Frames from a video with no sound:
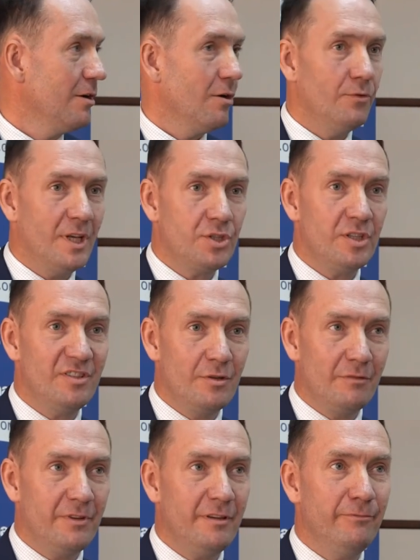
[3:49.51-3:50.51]
o nasze
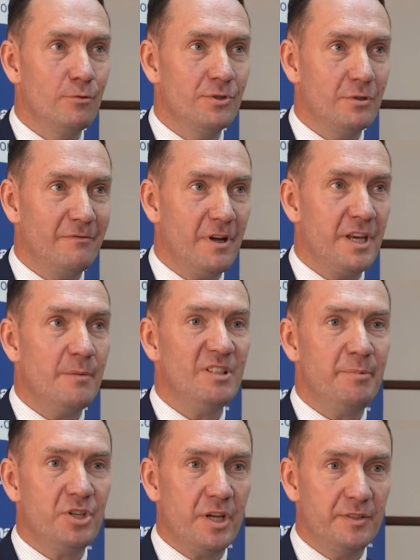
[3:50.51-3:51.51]
zdrowie, funkcjonowanie i
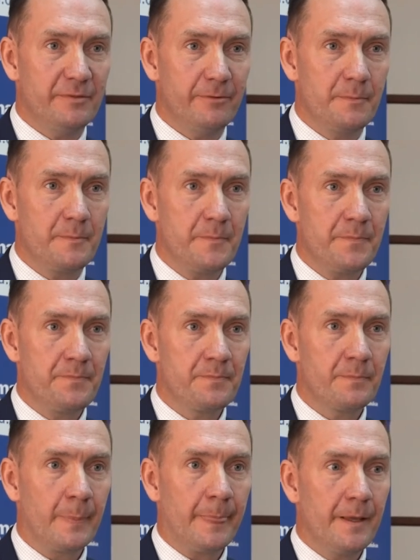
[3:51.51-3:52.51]
bezpieczeństwo.
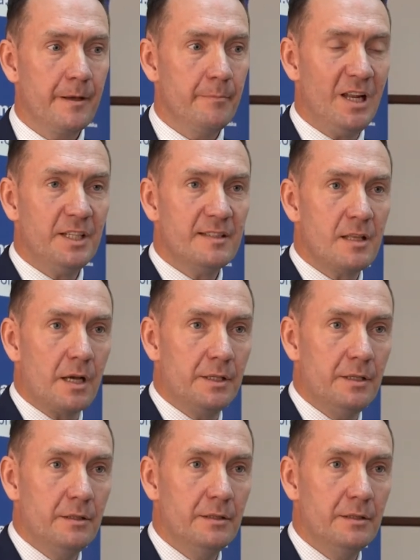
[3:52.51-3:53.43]
Plan jest taki.